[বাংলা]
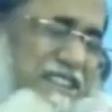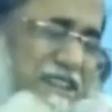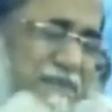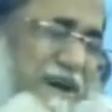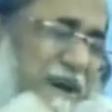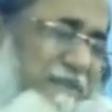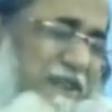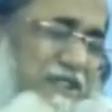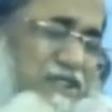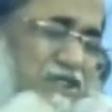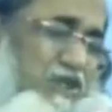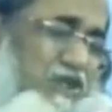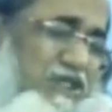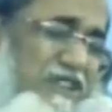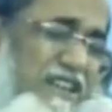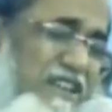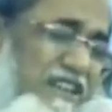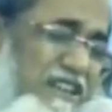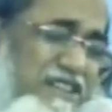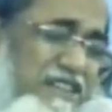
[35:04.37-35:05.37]
যেভাবে
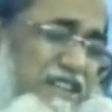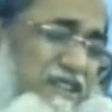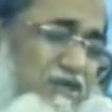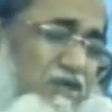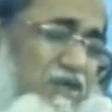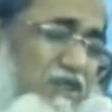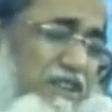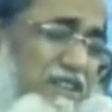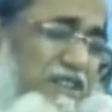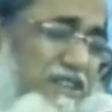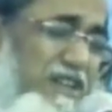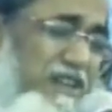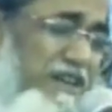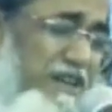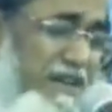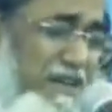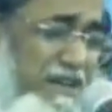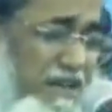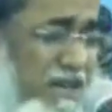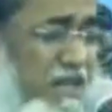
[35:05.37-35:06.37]
চলতে নিষেধ করেছেন